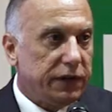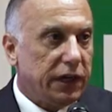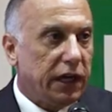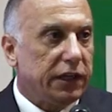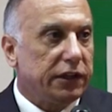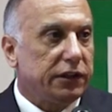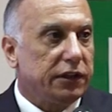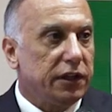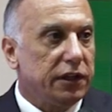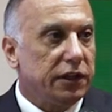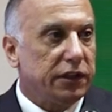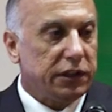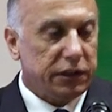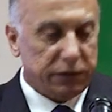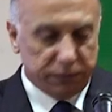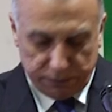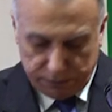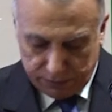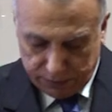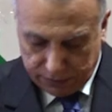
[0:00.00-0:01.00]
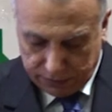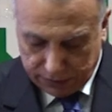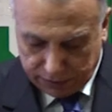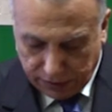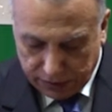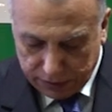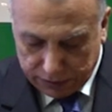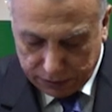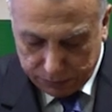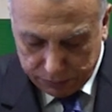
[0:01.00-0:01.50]
في هذا التنظيم
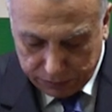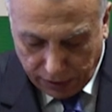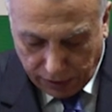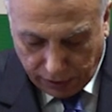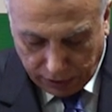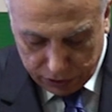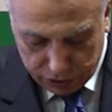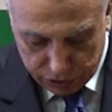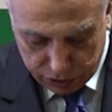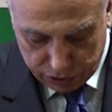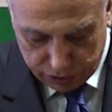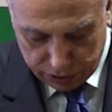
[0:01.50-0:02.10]
تنظيم داعش